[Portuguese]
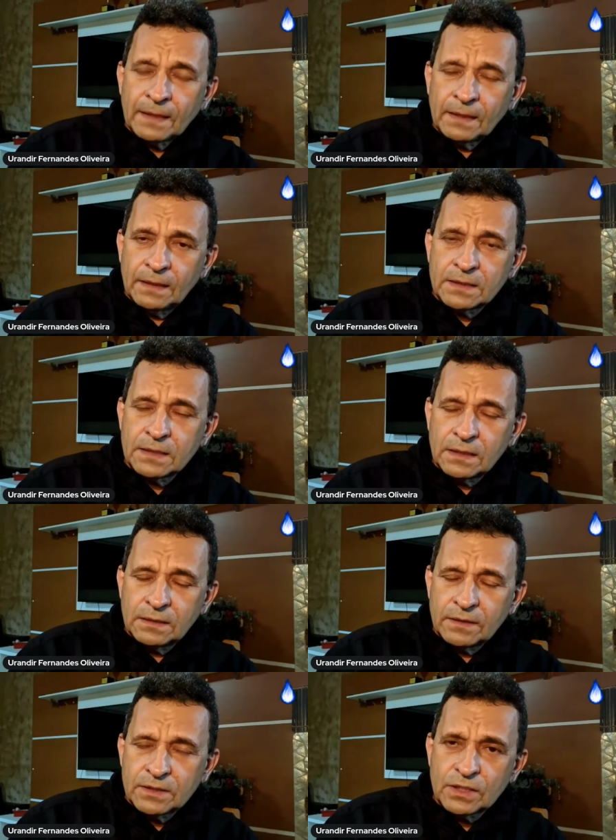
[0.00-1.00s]
é,
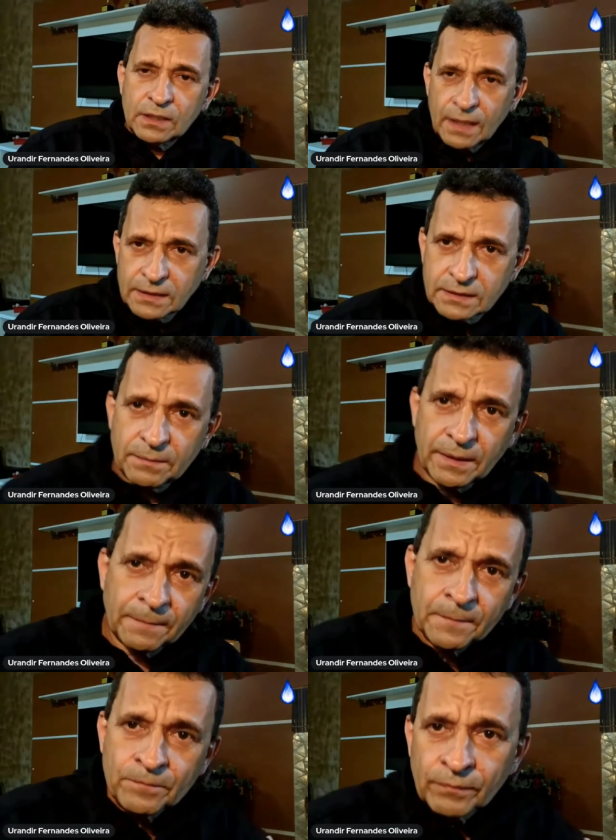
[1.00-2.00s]
é angelicais
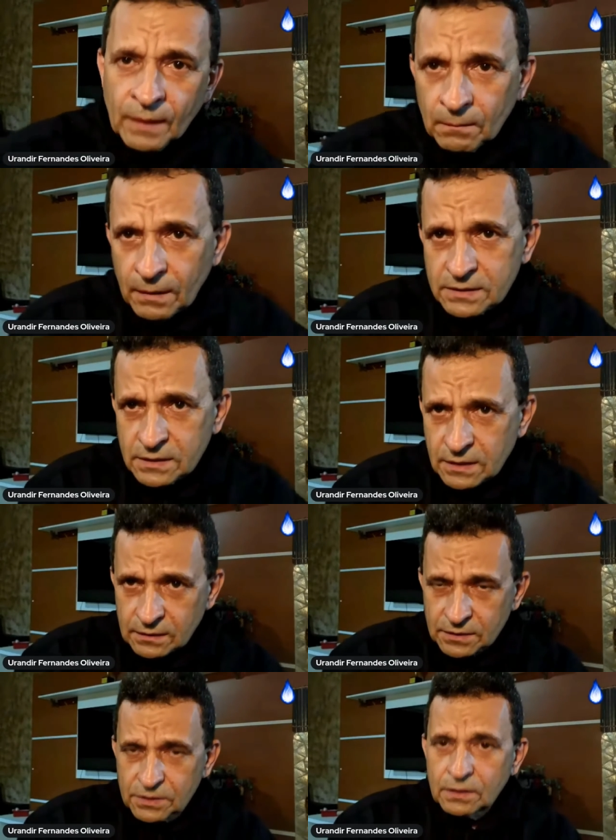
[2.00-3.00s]
também. Mas se
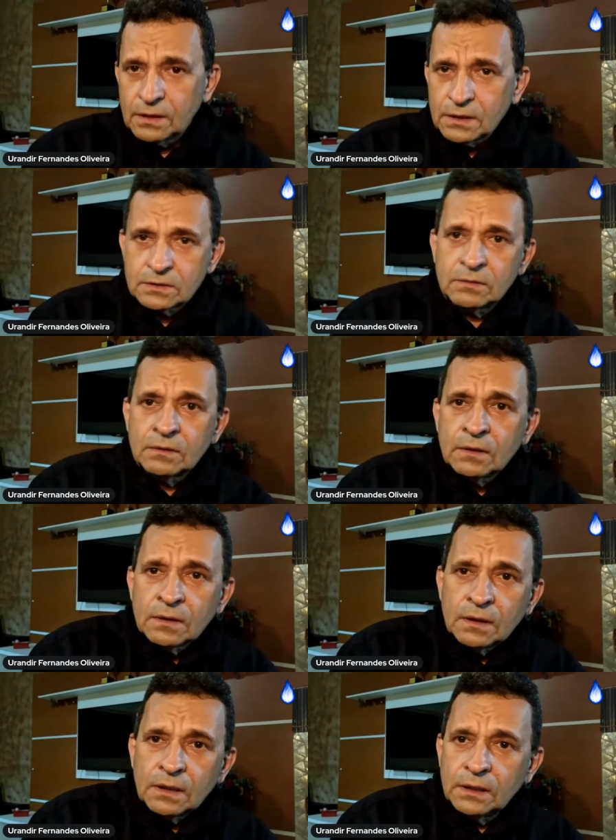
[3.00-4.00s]
tratando de Cristo,
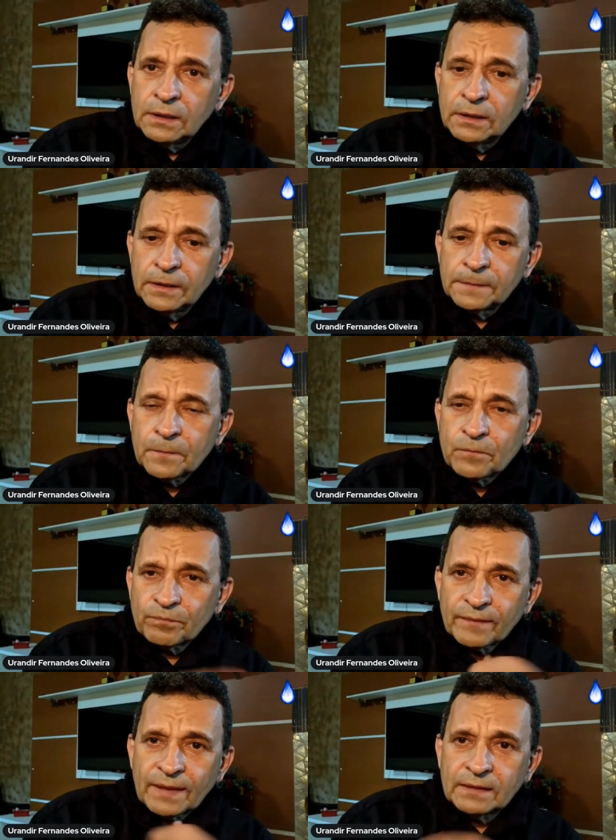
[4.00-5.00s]

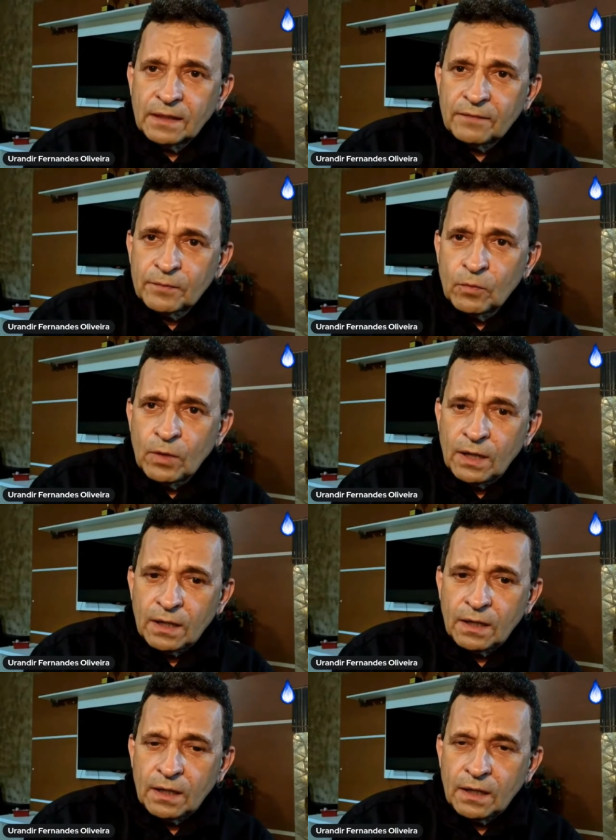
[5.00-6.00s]
é, até ficou
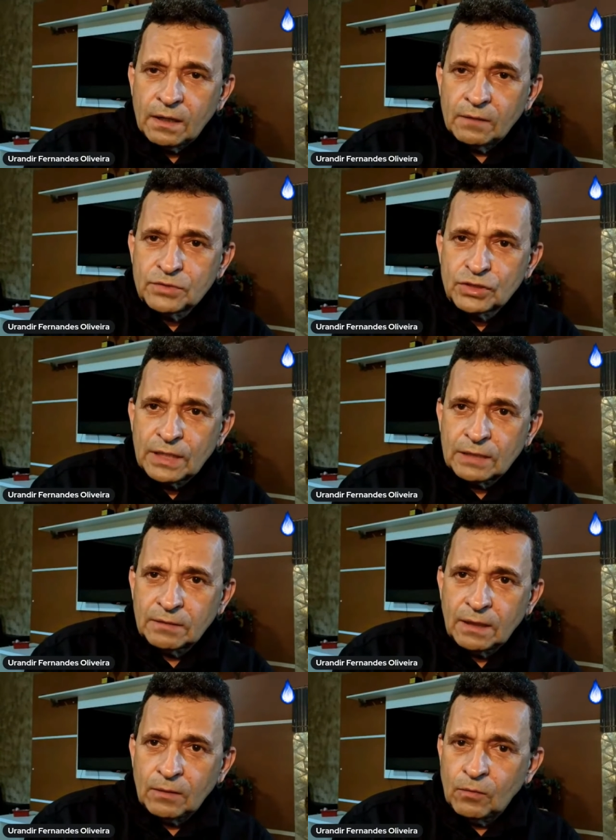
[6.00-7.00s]
a, o
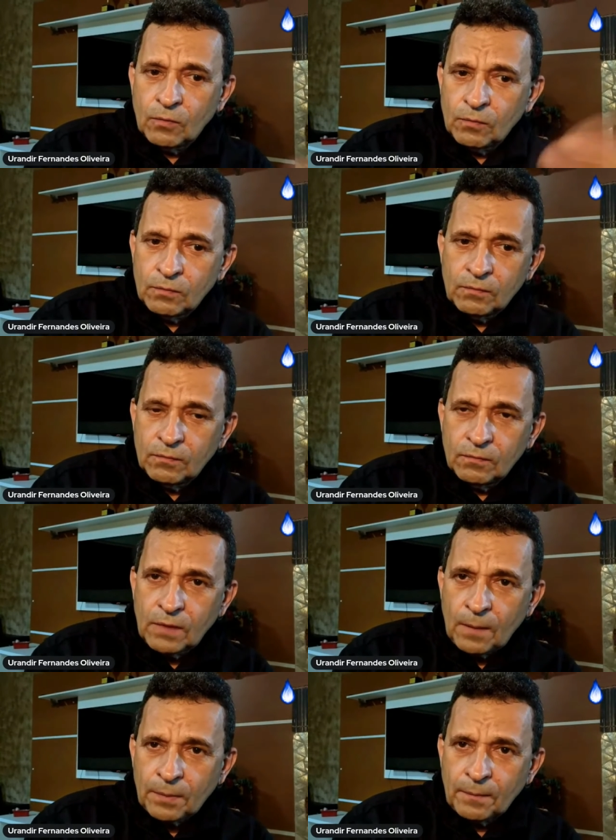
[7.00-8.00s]
ditado lá,
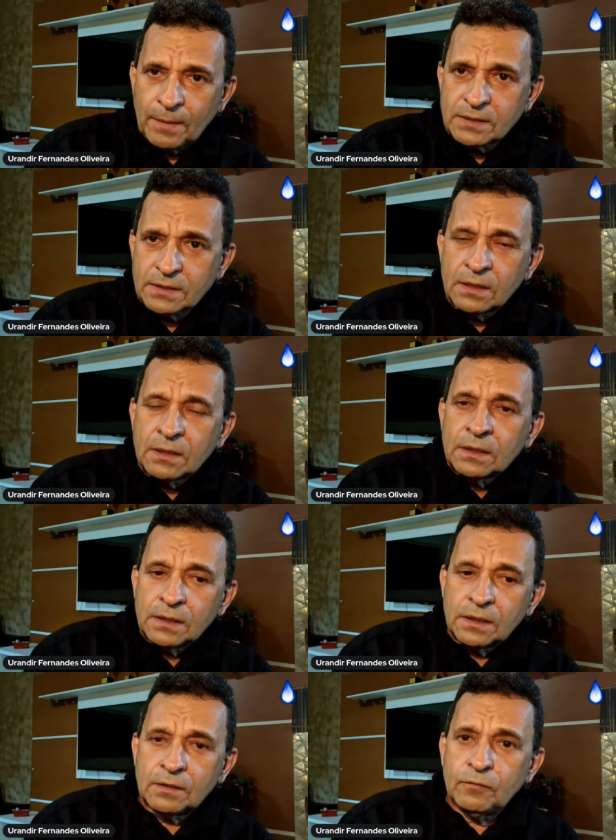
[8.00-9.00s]
a promessa
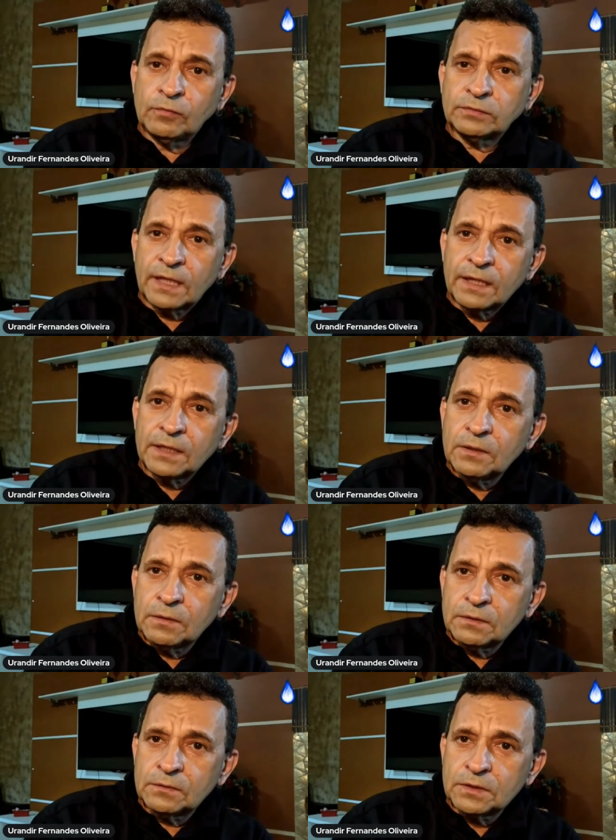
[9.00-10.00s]
eu voltarei
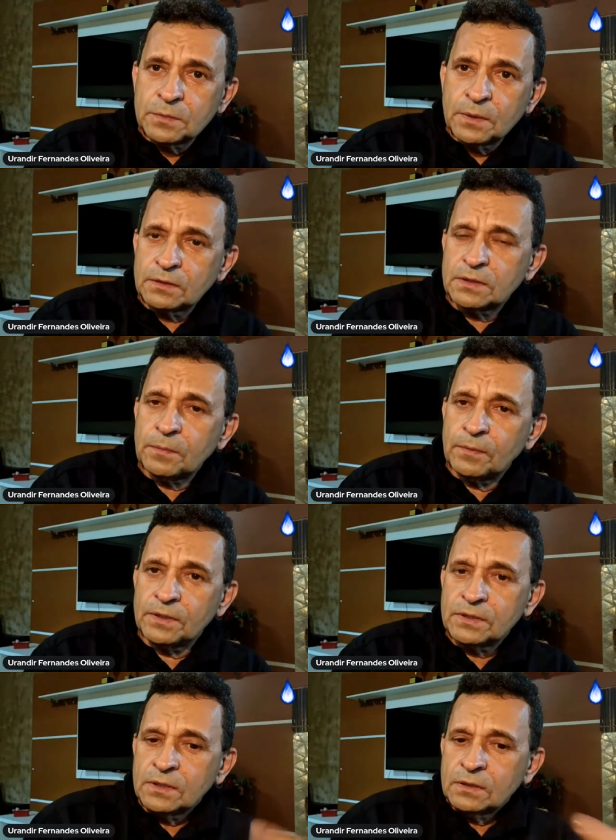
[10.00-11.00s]
dois mil anos
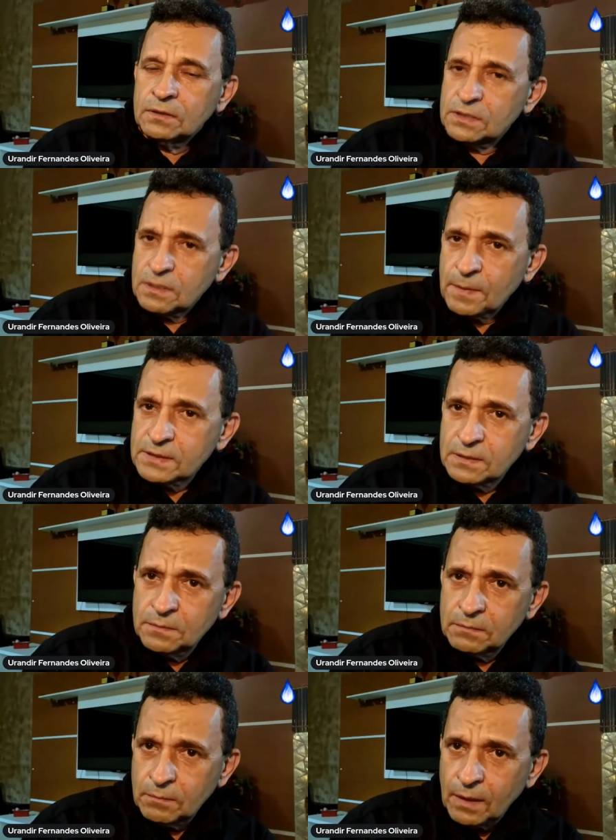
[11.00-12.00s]
depois. Nós já
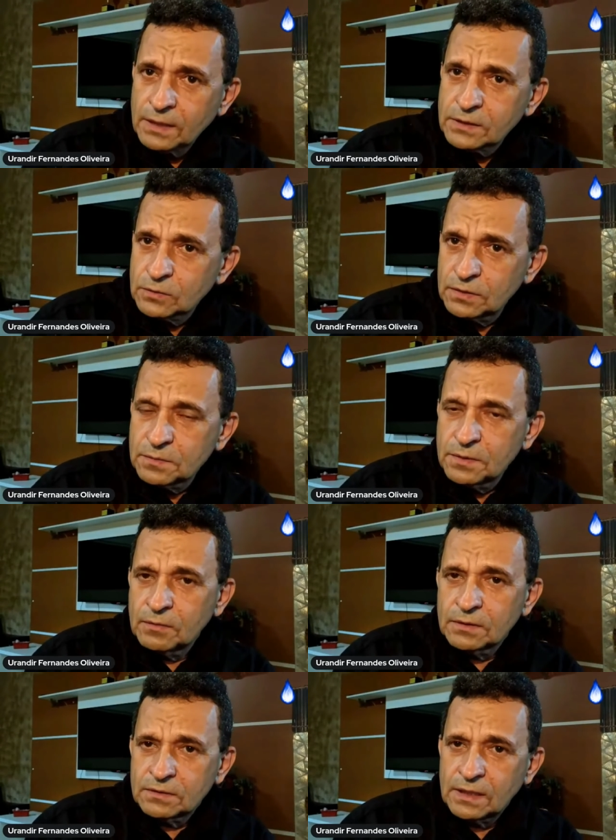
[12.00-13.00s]
passamos mais de dois
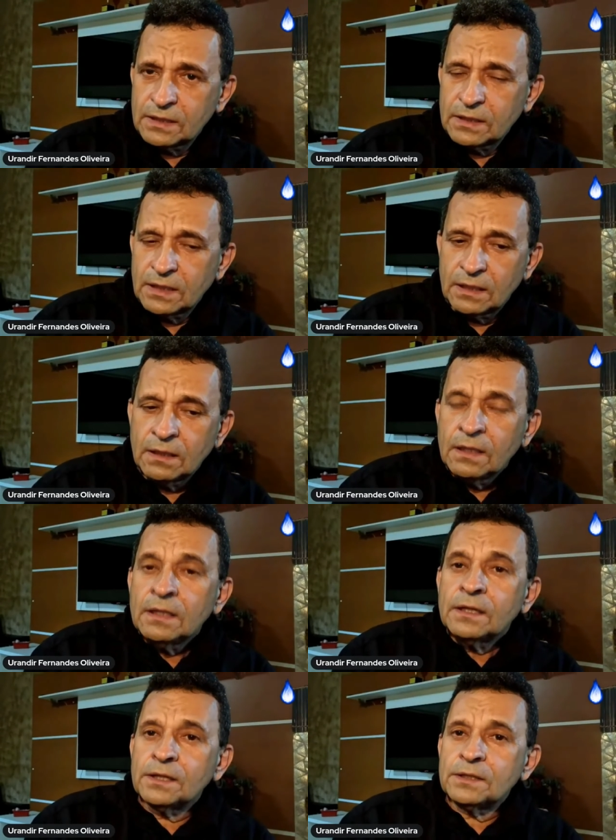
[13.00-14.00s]
mil anos da ida dele.
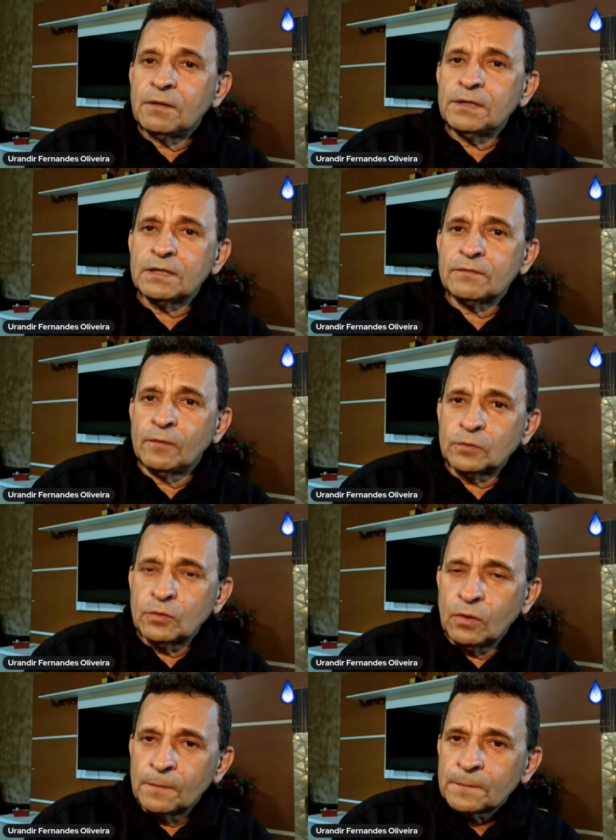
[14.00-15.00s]
Então, e ele
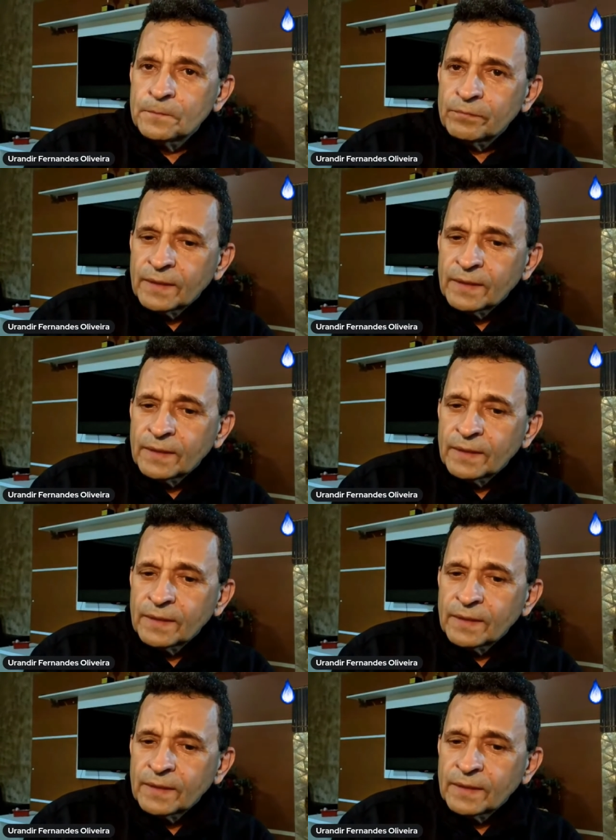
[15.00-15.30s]
voltou,